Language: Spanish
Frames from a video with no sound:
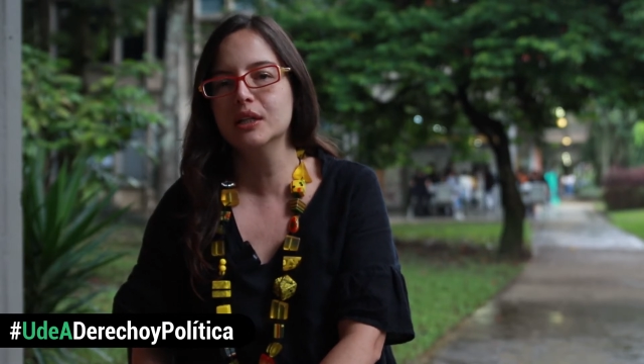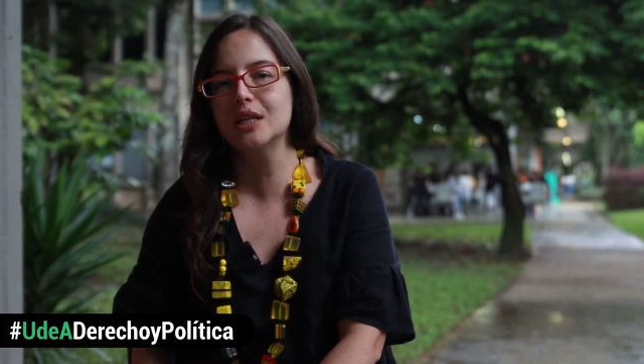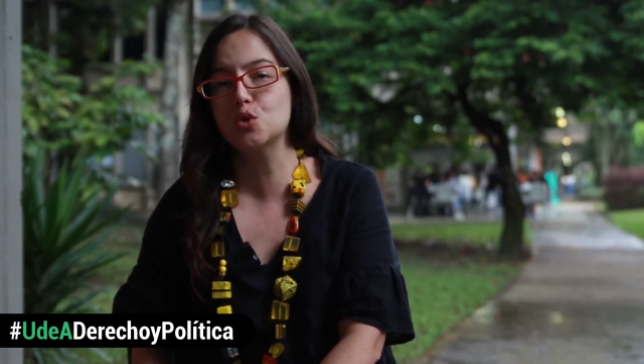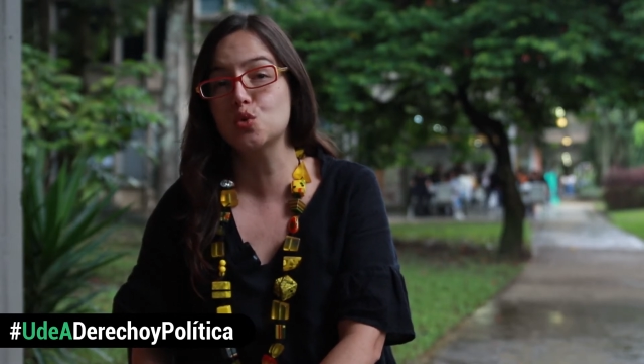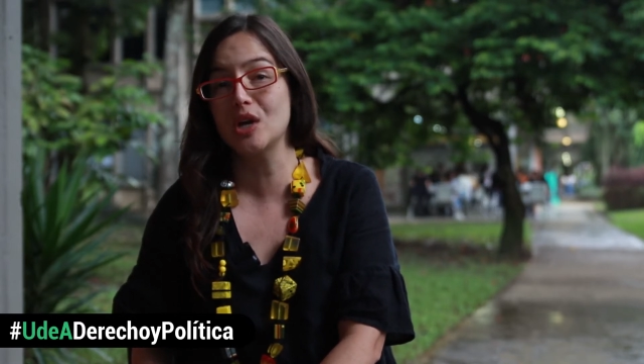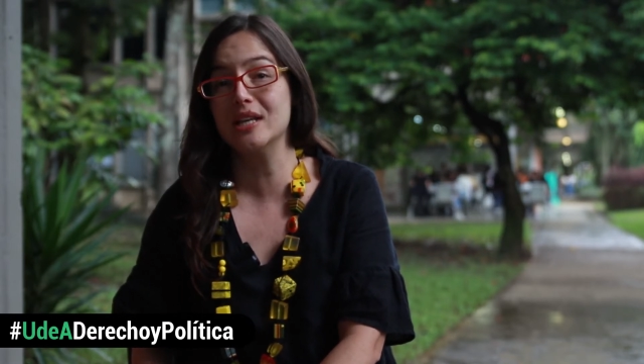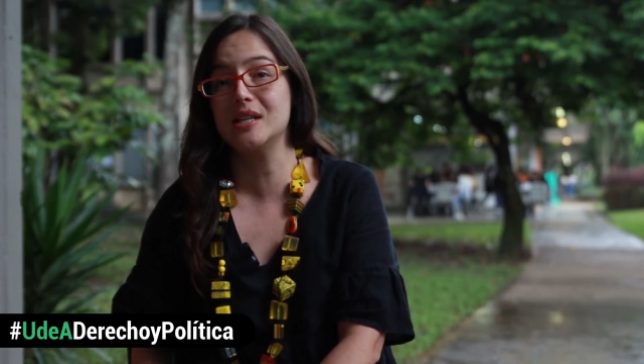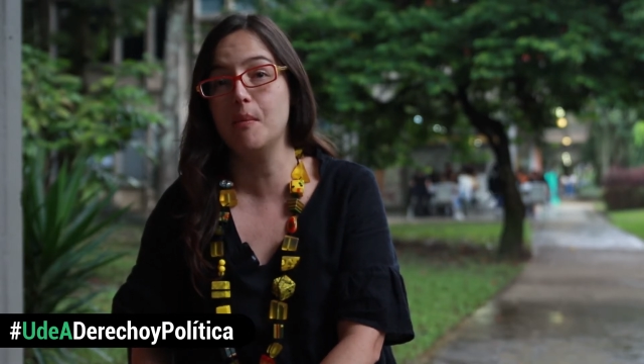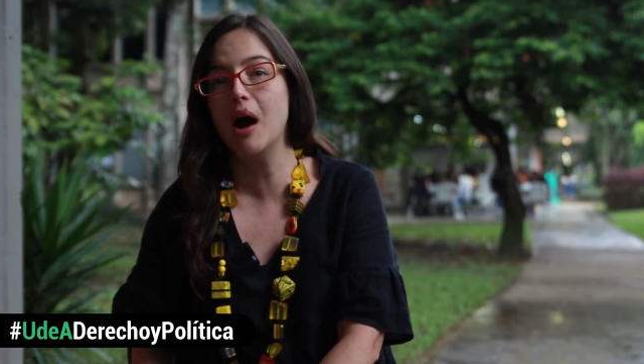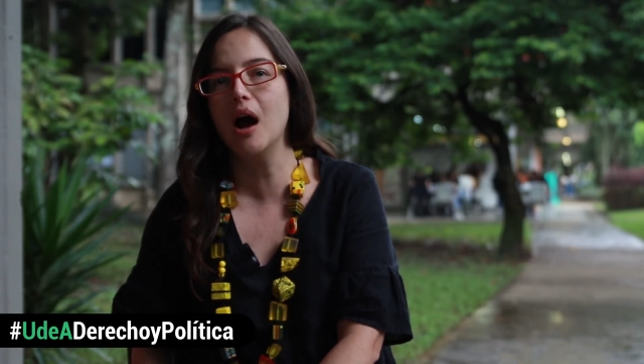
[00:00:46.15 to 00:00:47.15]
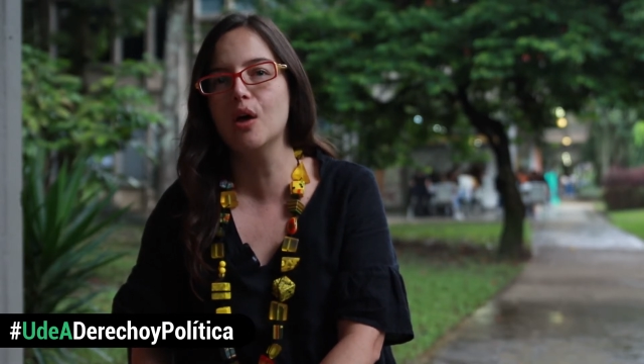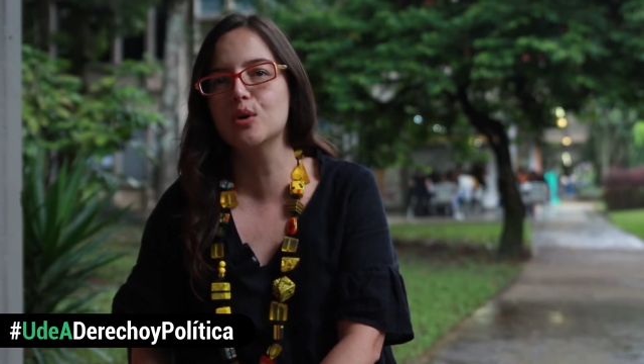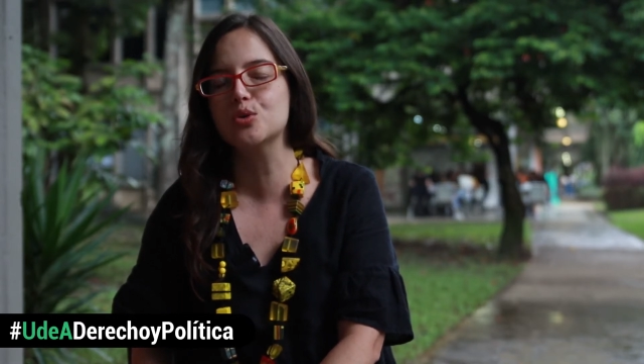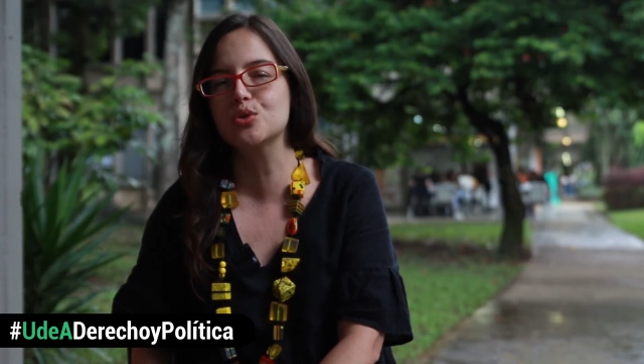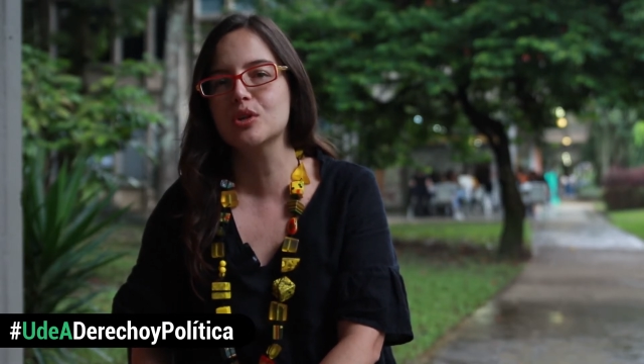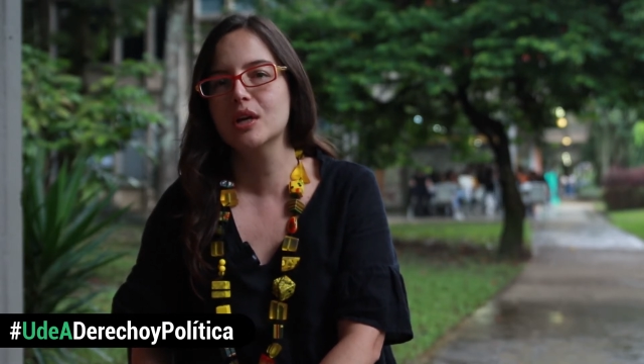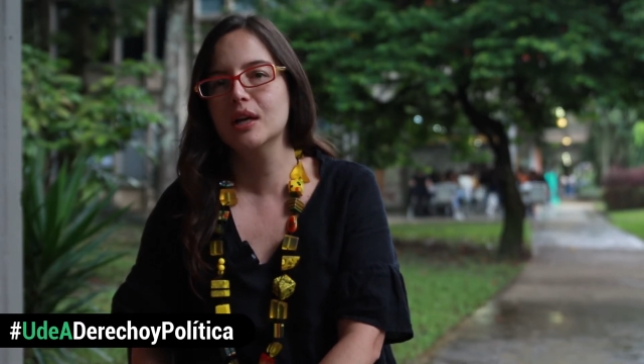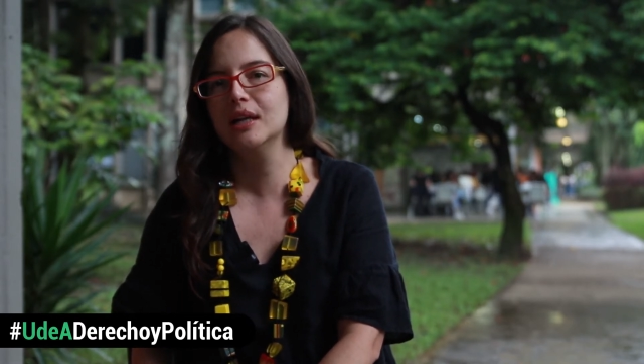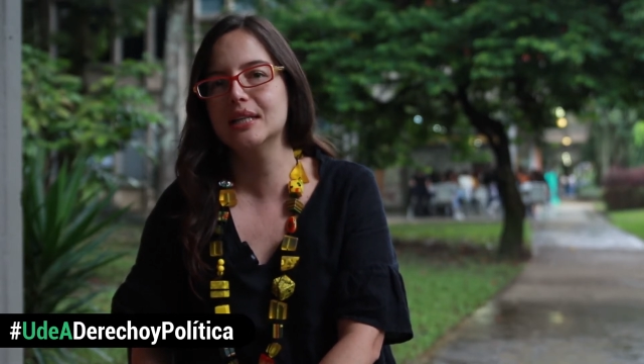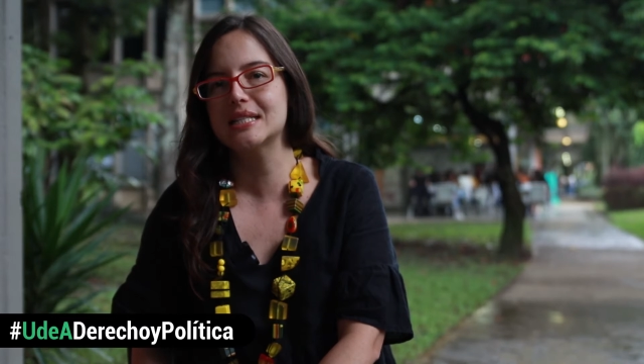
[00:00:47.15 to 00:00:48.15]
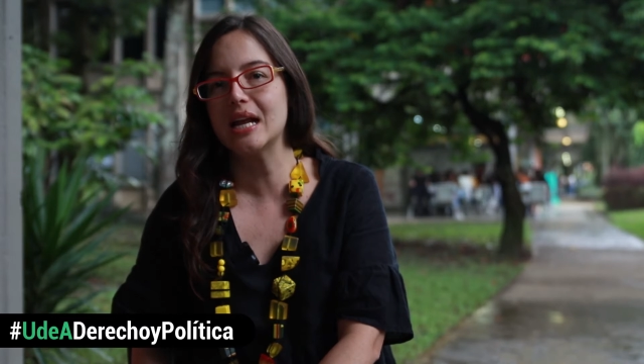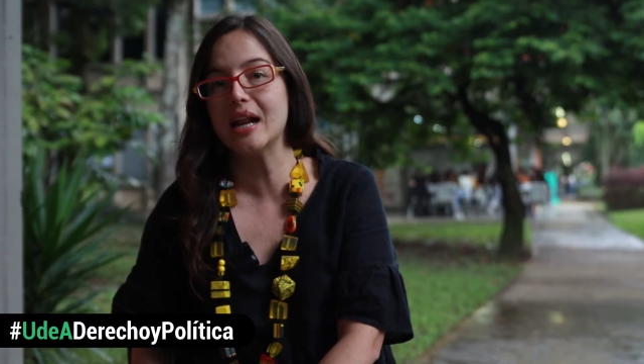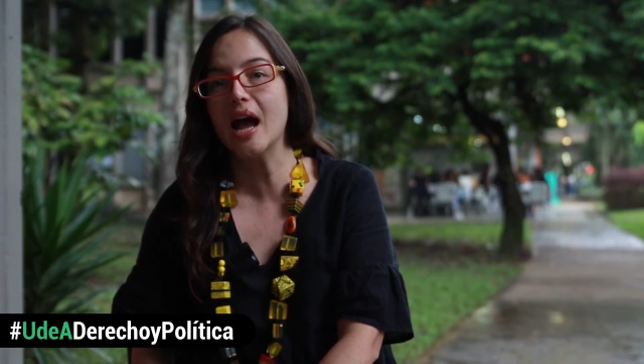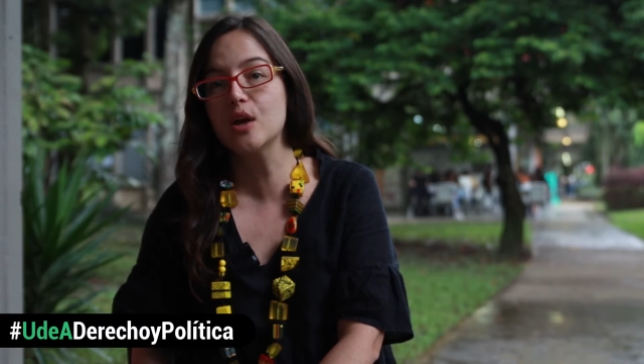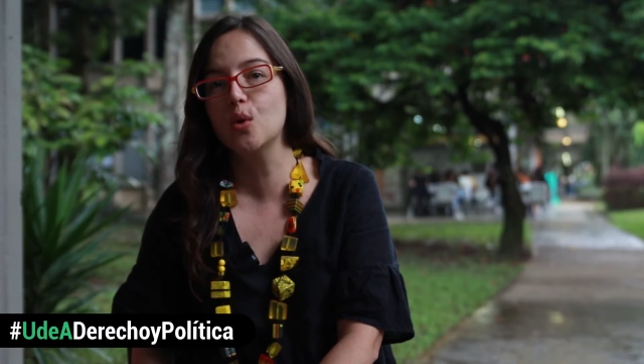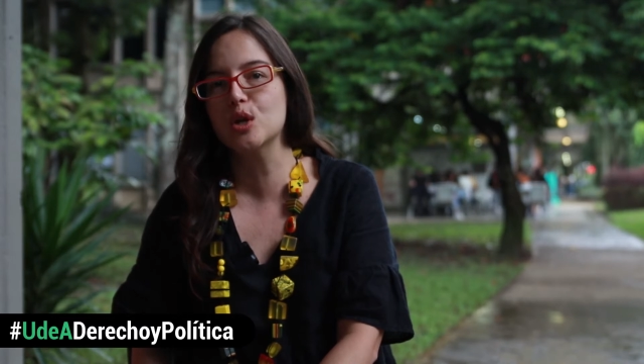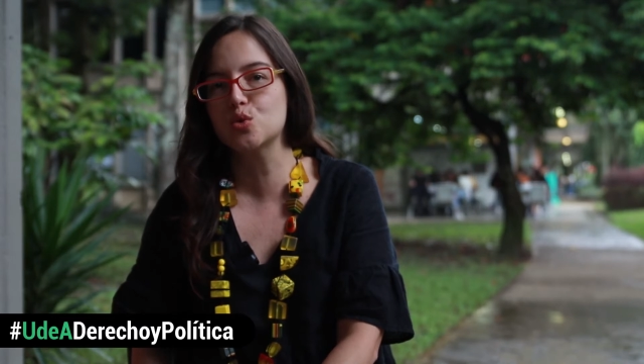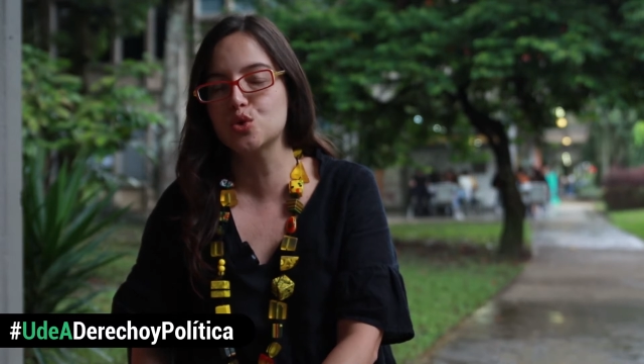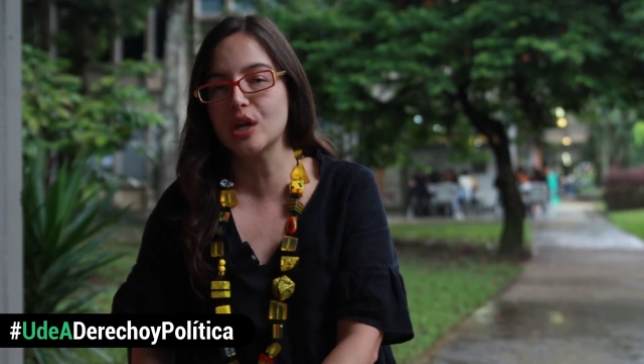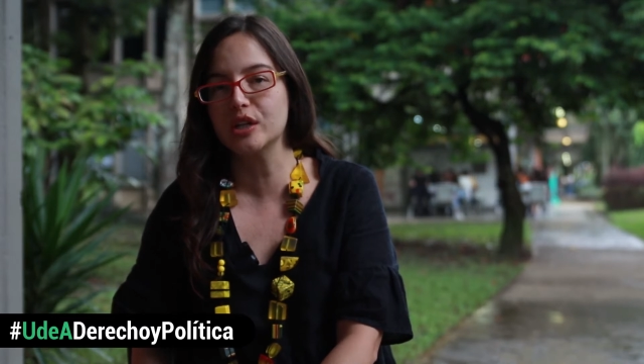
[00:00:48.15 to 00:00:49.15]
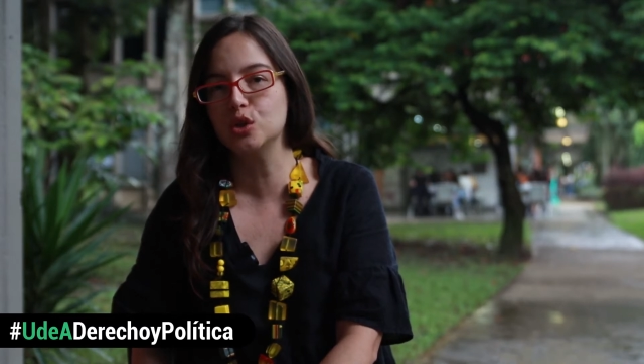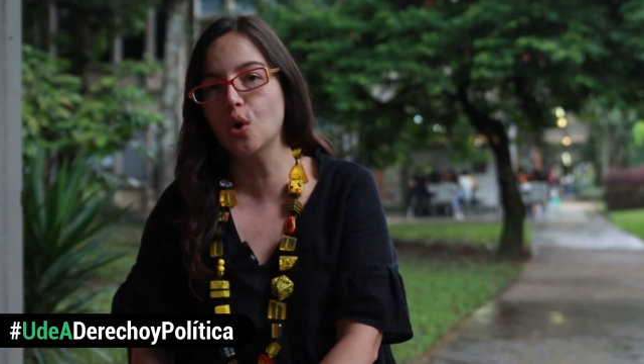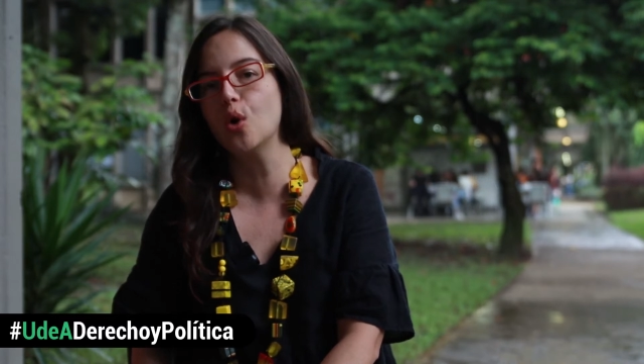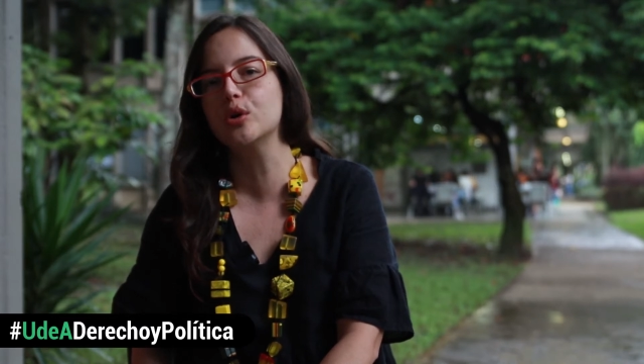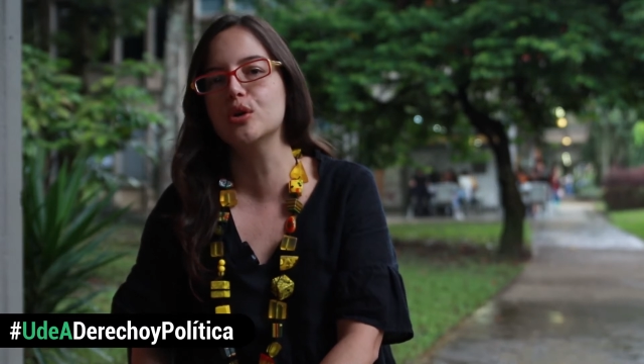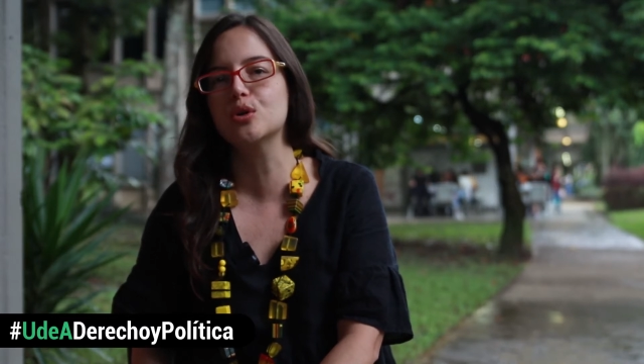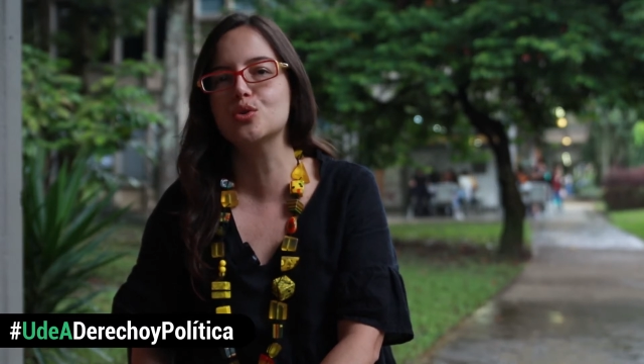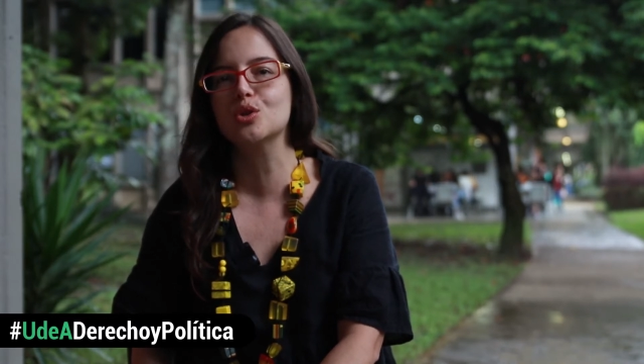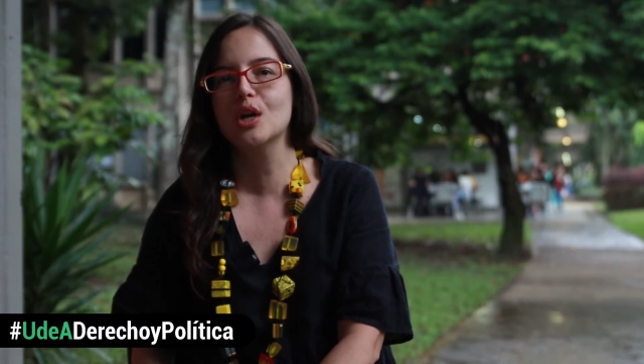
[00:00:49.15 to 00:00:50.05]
de sus seres amados, el desarraigo de sus territorios,